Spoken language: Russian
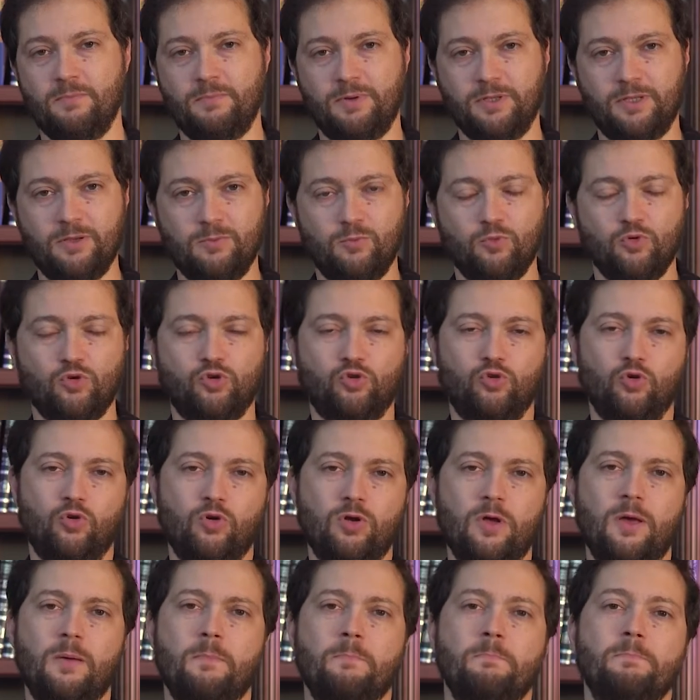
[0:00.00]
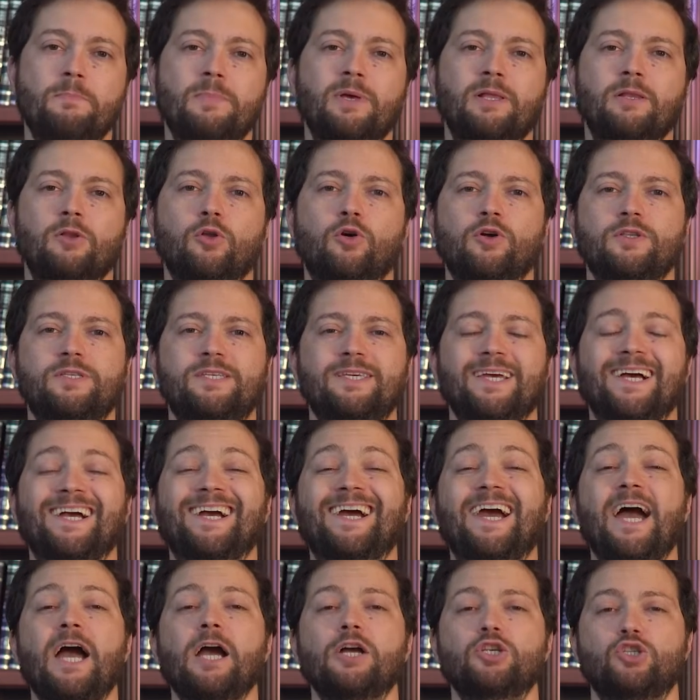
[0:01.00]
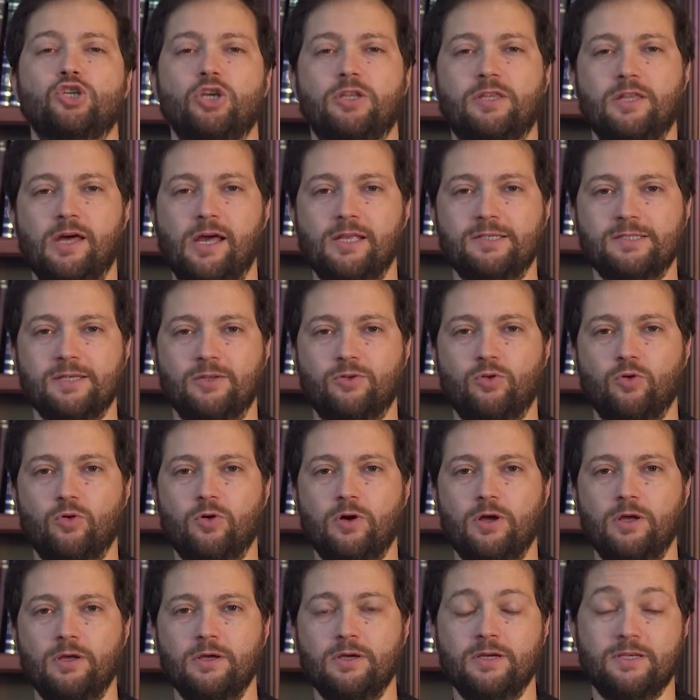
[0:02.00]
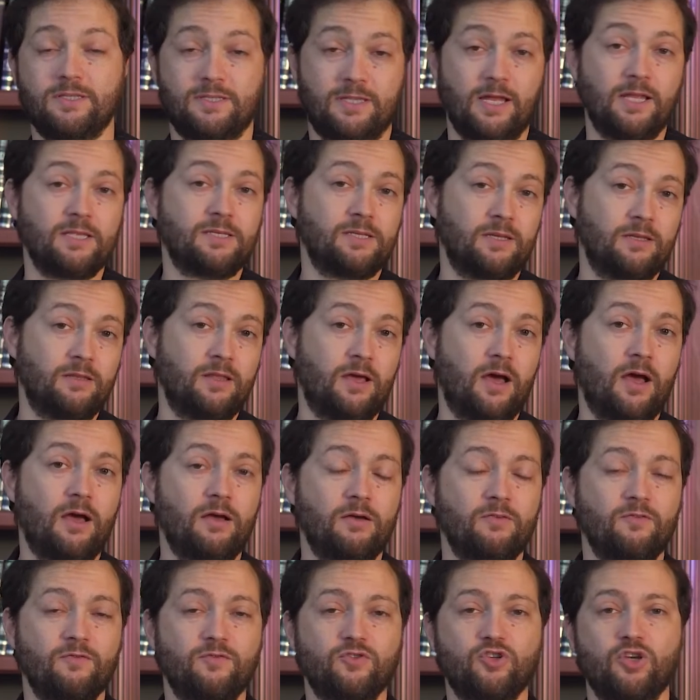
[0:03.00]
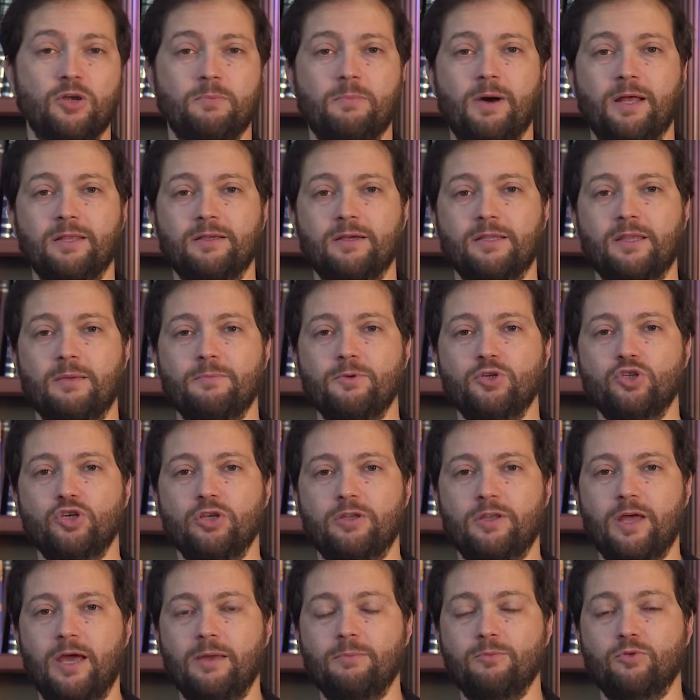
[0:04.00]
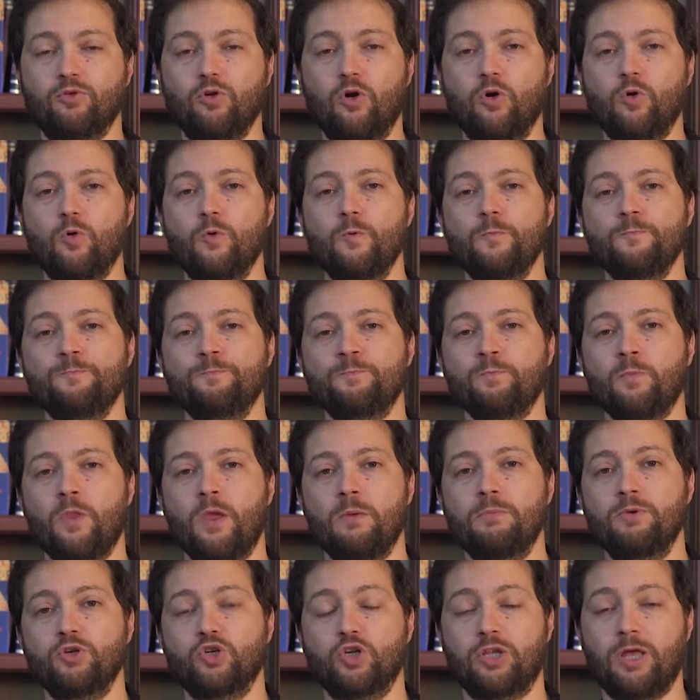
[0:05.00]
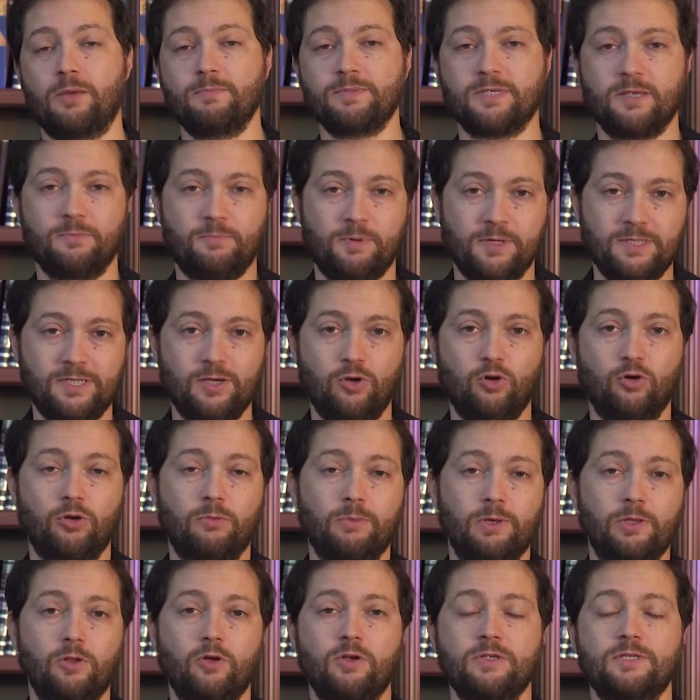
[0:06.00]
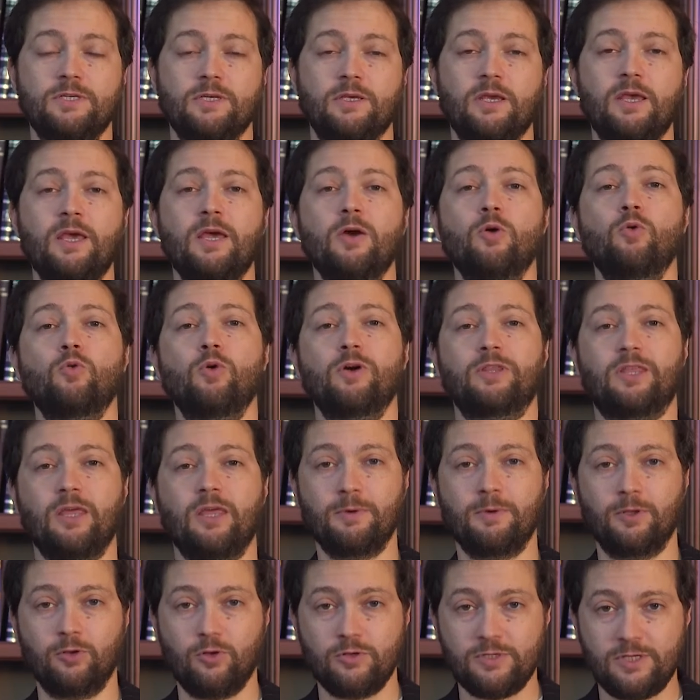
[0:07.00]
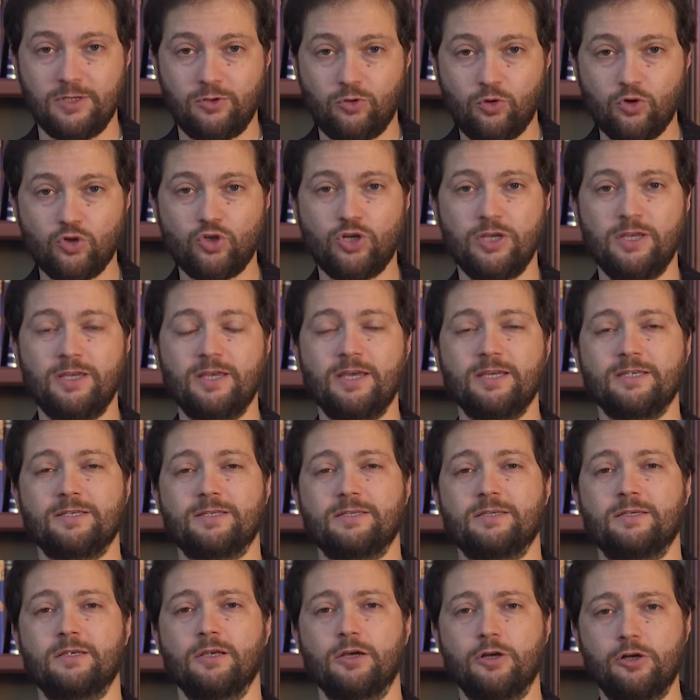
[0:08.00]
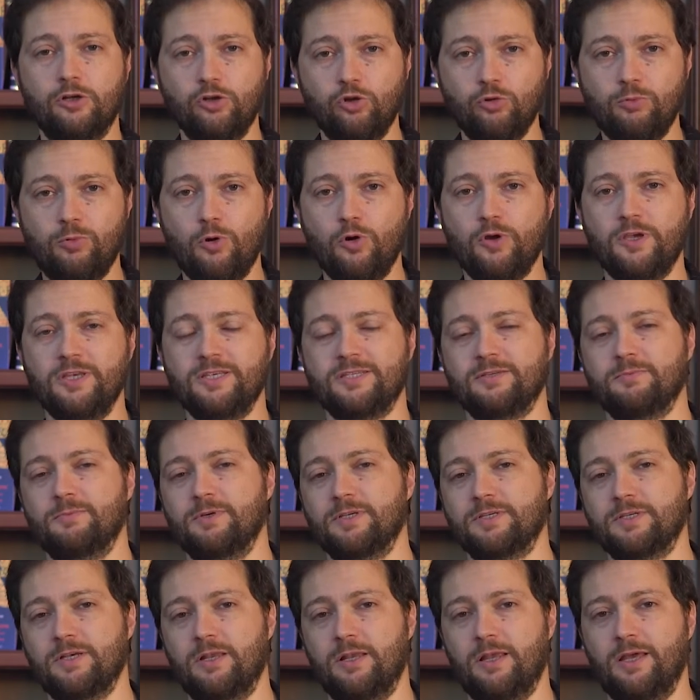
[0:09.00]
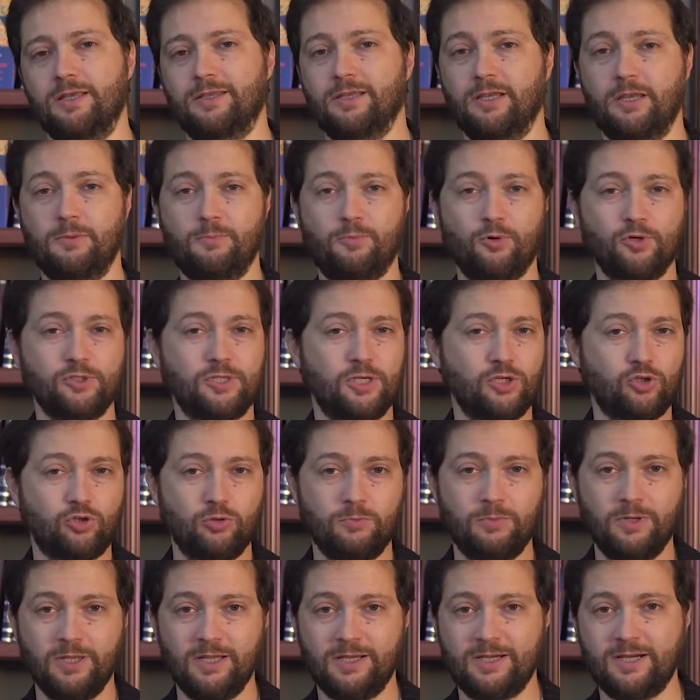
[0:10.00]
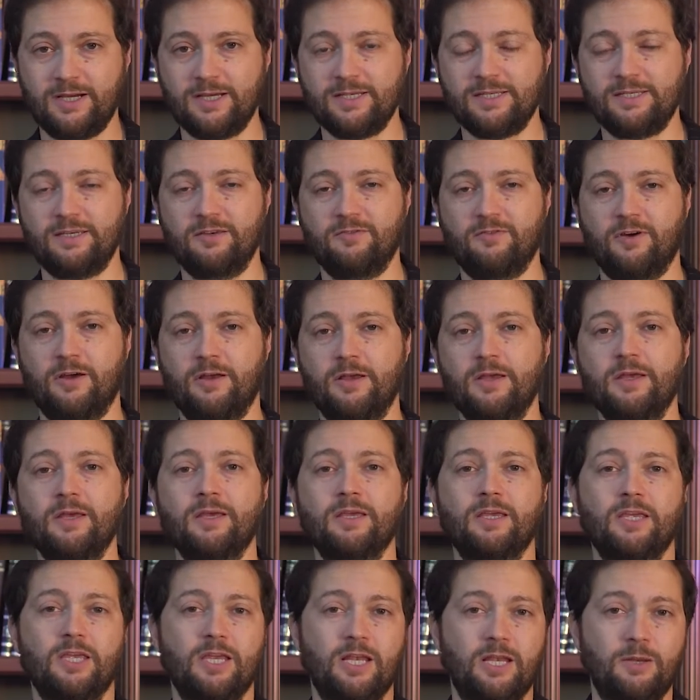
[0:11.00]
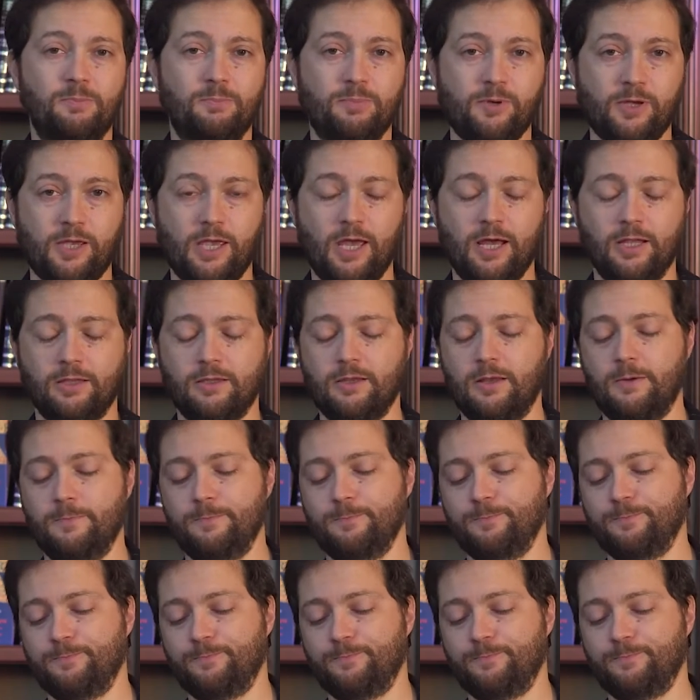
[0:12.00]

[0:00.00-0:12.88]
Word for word: потому что мелодия, как читается Тора, кстати, да, в шаббат, когда мы читаем Тору, мы читаем с определенной мелодией. У мелодии тоже есть глубокий смысл. Это не просто, что было красиво или приятно.